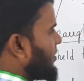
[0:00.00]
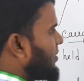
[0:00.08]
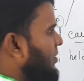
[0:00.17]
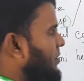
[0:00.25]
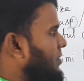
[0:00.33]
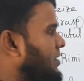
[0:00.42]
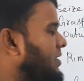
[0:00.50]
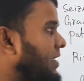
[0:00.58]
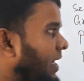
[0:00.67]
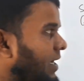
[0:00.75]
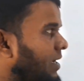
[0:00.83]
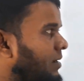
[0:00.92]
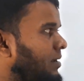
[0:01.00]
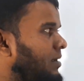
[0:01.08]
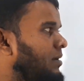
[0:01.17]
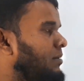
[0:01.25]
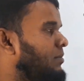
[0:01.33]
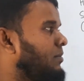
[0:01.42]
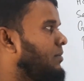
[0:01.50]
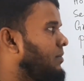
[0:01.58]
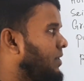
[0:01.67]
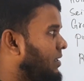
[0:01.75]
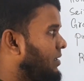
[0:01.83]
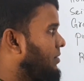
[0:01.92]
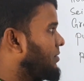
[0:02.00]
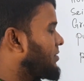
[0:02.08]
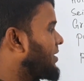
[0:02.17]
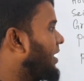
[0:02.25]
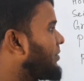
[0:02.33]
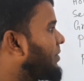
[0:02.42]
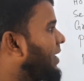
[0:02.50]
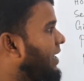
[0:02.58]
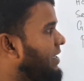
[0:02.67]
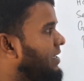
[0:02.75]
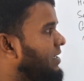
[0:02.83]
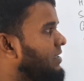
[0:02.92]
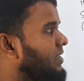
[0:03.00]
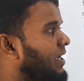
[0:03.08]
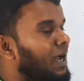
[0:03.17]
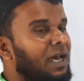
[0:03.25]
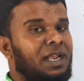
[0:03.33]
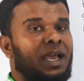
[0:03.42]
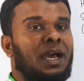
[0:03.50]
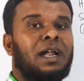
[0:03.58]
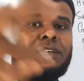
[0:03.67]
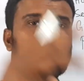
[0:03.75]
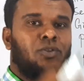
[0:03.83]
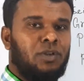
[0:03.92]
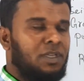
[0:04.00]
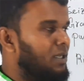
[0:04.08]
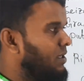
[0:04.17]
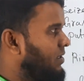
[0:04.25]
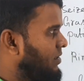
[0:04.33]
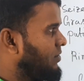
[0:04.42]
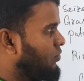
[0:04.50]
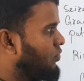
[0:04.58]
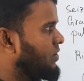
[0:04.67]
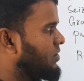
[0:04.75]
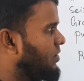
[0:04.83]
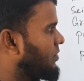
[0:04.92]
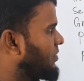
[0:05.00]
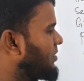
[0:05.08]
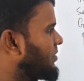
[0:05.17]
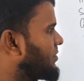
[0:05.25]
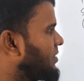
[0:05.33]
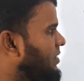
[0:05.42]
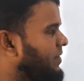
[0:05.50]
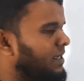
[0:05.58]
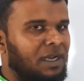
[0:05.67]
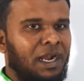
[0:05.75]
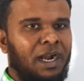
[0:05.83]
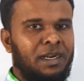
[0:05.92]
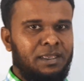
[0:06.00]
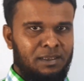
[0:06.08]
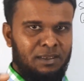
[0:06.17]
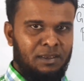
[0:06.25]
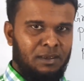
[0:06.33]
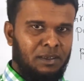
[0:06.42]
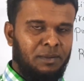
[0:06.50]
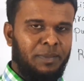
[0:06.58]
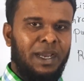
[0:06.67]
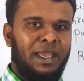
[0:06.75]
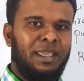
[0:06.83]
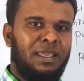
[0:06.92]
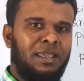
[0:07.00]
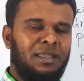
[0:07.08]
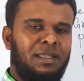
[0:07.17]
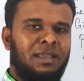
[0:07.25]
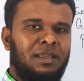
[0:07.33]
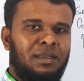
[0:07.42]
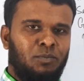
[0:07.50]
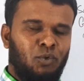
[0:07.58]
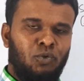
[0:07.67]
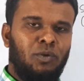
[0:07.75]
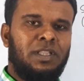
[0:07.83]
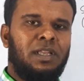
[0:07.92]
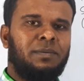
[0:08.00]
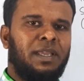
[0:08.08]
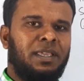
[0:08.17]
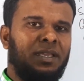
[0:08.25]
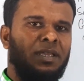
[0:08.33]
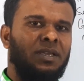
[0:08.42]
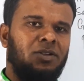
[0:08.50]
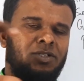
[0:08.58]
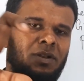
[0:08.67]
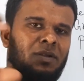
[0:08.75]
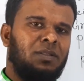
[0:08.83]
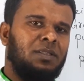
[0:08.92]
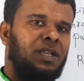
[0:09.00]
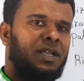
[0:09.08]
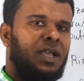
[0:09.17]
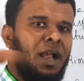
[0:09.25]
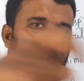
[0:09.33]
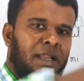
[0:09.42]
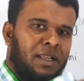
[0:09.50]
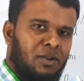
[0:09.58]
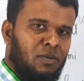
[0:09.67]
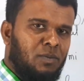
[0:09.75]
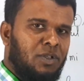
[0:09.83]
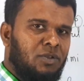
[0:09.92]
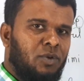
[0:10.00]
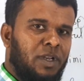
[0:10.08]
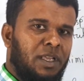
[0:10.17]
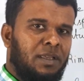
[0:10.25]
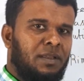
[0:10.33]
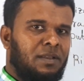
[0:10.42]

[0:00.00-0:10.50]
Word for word: হ্যাঁ তার তার ভাইকে তার ঘাড় ধরে ধরেছিল হ্যাঁ তার মানে ঘাড় ভাইকে পুতুল তার ভাইকে কী করেছিল তার ঘাড় এরকম করে ধরে